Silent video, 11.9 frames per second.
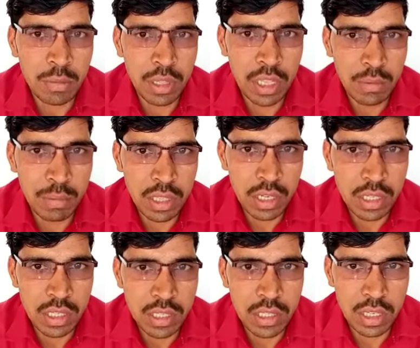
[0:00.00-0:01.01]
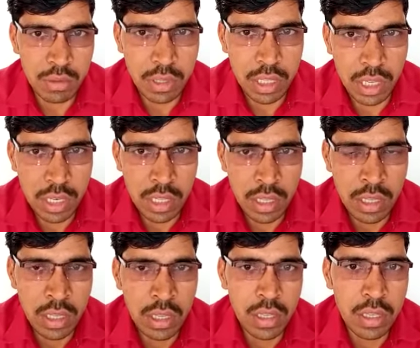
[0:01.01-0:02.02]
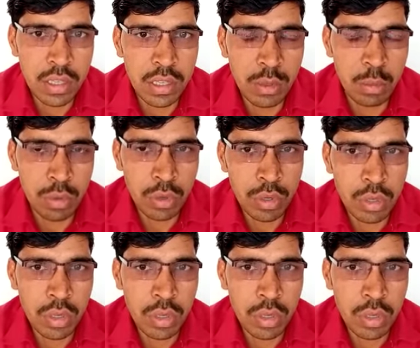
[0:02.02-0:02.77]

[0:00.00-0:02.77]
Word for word: प्रधानमंत्री जी से निवेदन है कि वो